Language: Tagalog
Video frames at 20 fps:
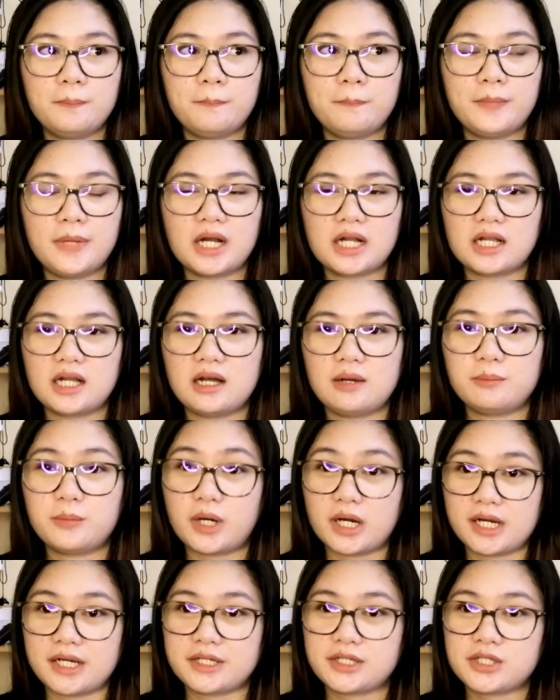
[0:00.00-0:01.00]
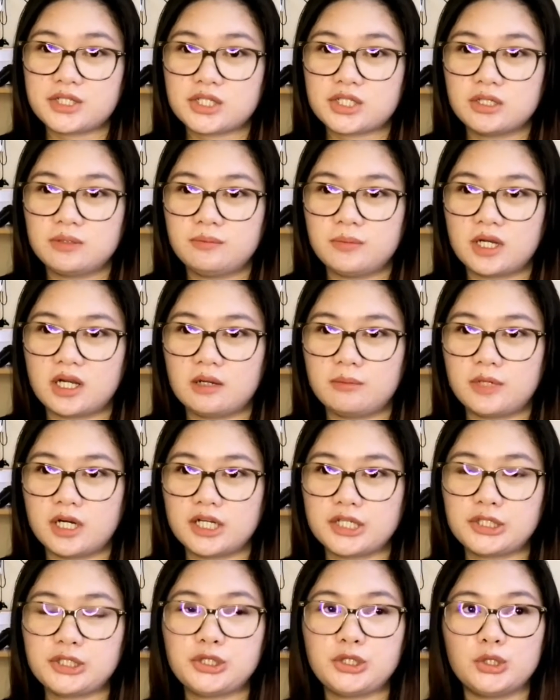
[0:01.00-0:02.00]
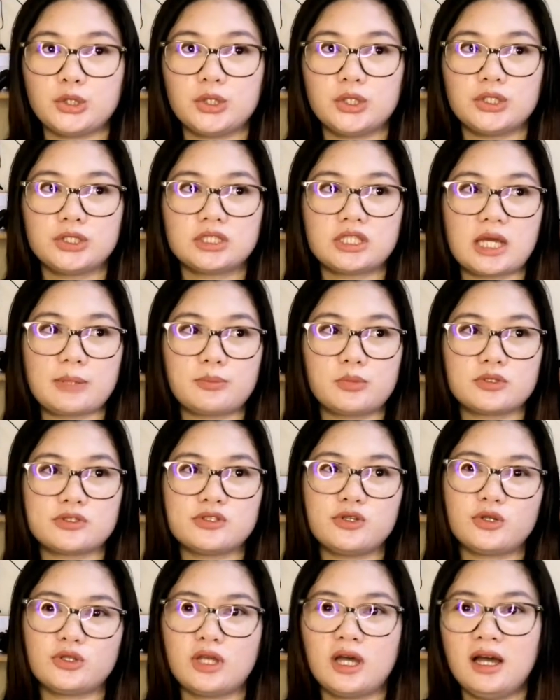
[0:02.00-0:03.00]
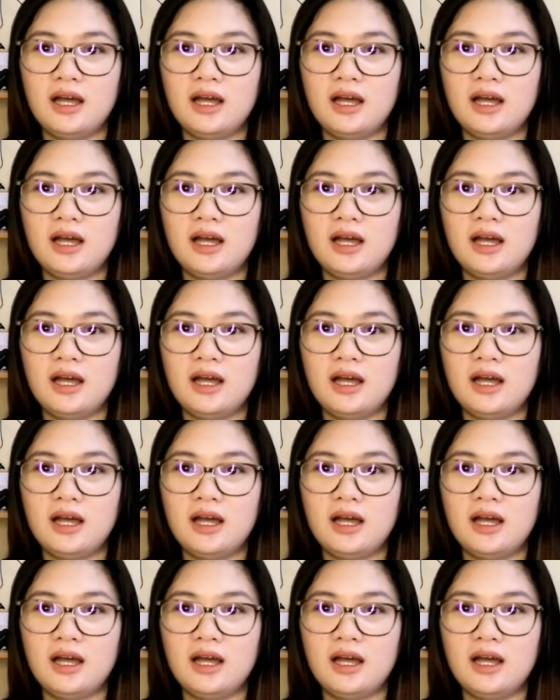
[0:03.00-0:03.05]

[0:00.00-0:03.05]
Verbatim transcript: mga March, mga March yon Tapos yun,